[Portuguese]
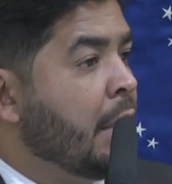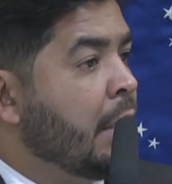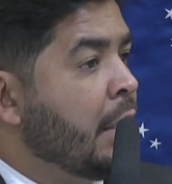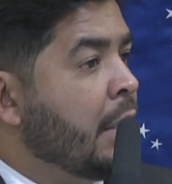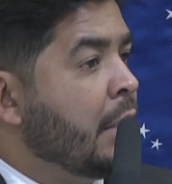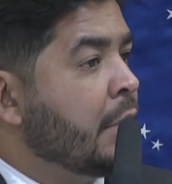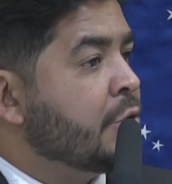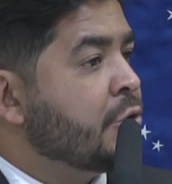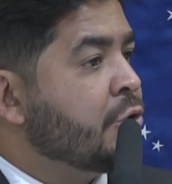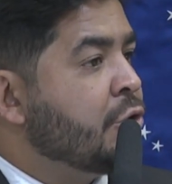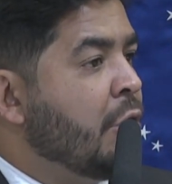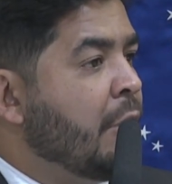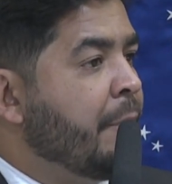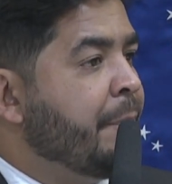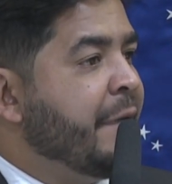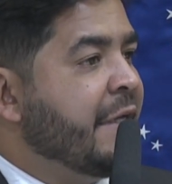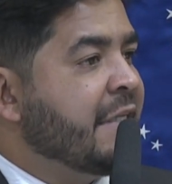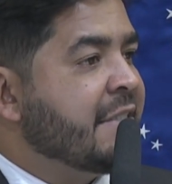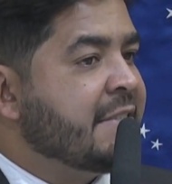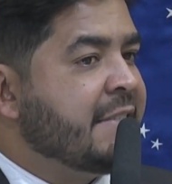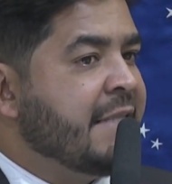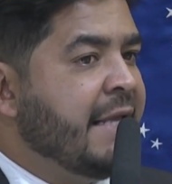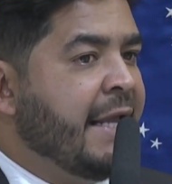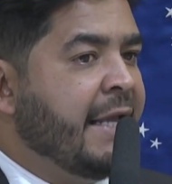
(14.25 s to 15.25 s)
Senhor
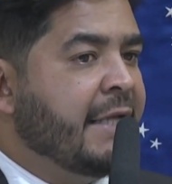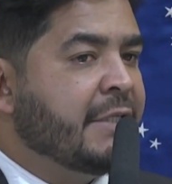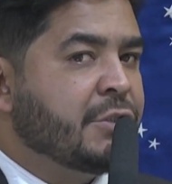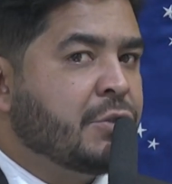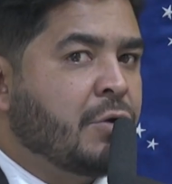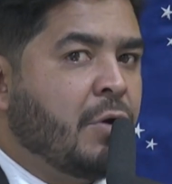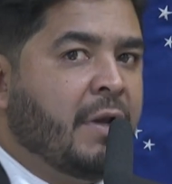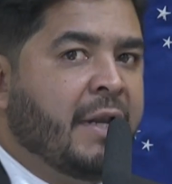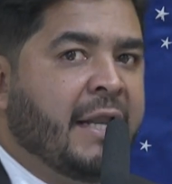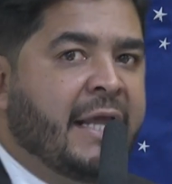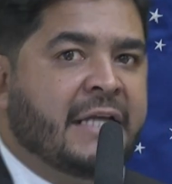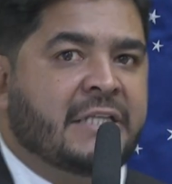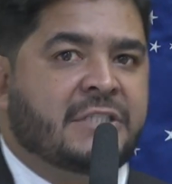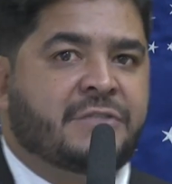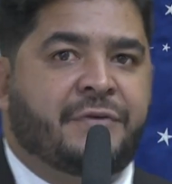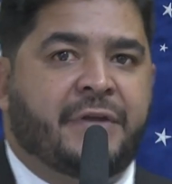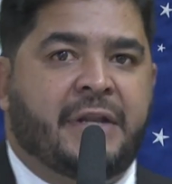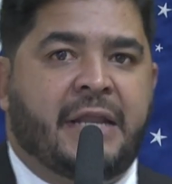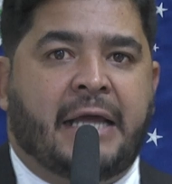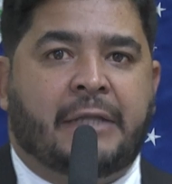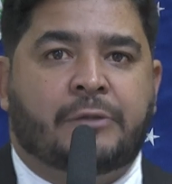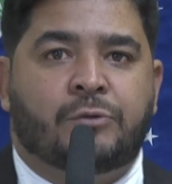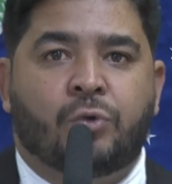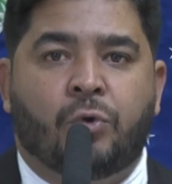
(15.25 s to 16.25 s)
presidente, colegas
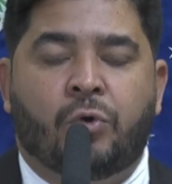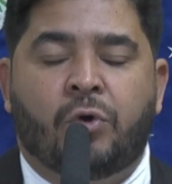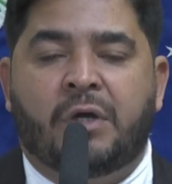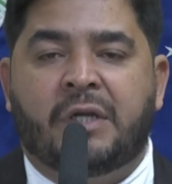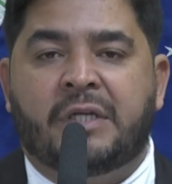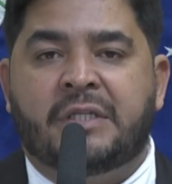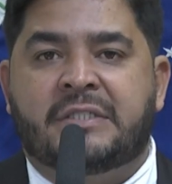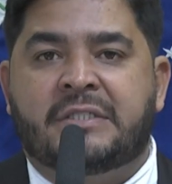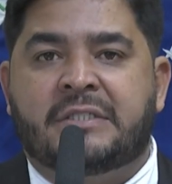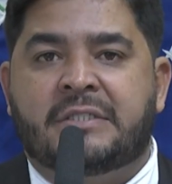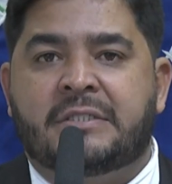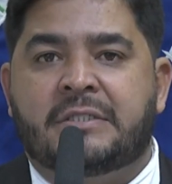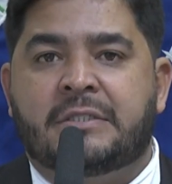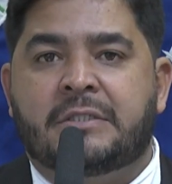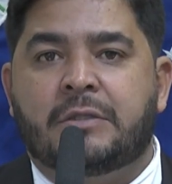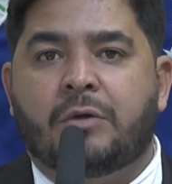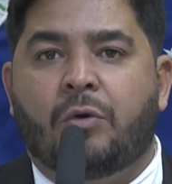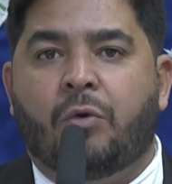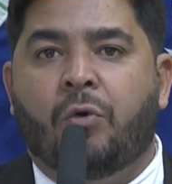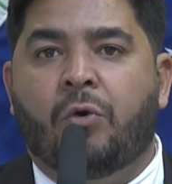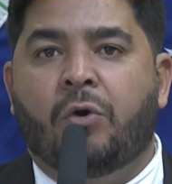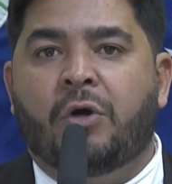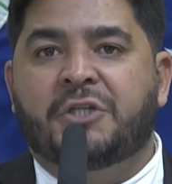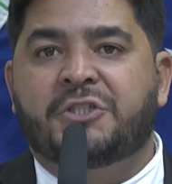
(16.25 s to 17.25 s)
vereadores,
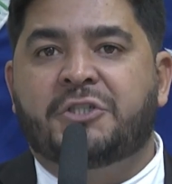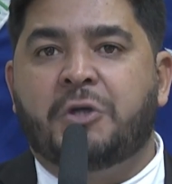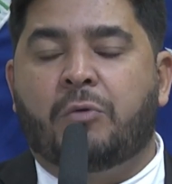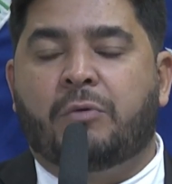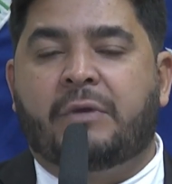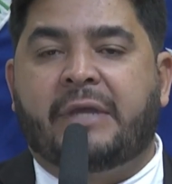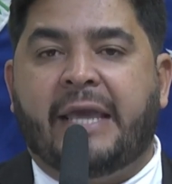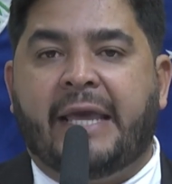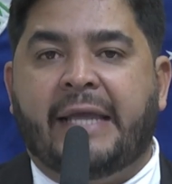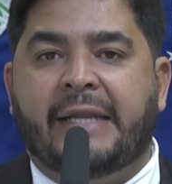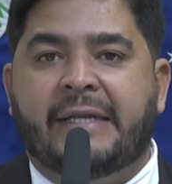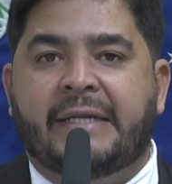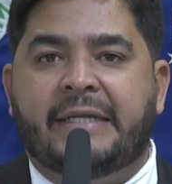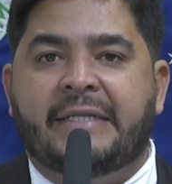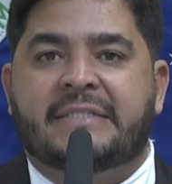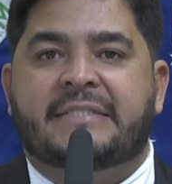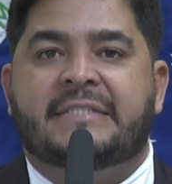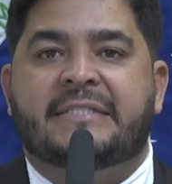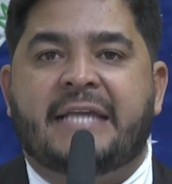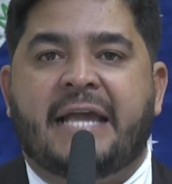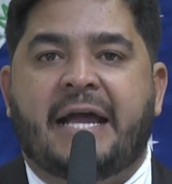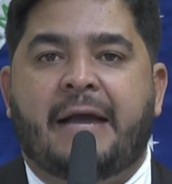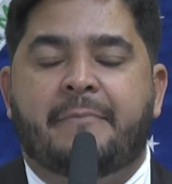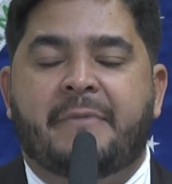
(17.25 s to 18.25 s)
hoje eu quero
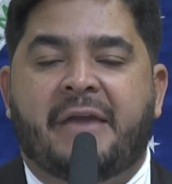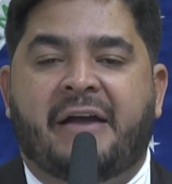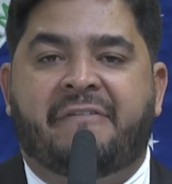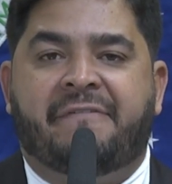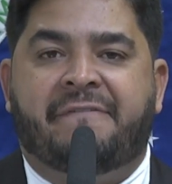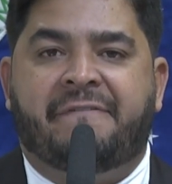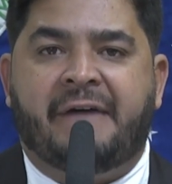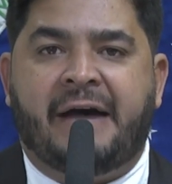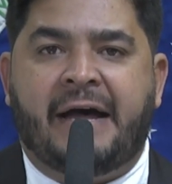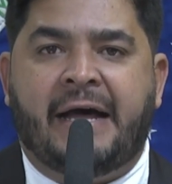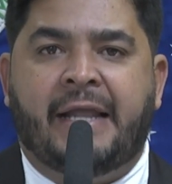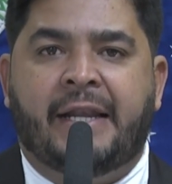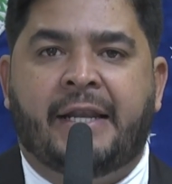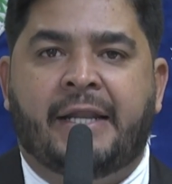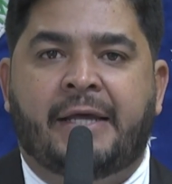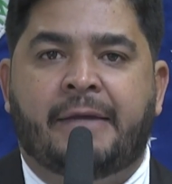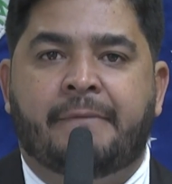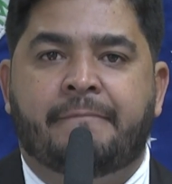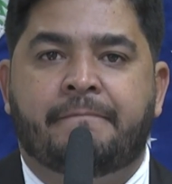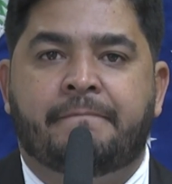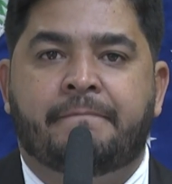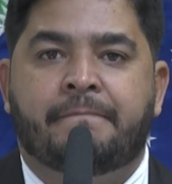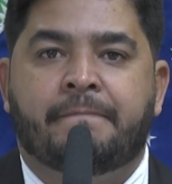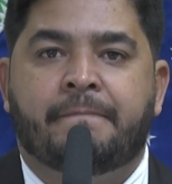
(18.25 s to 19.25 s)
iniciar minha fala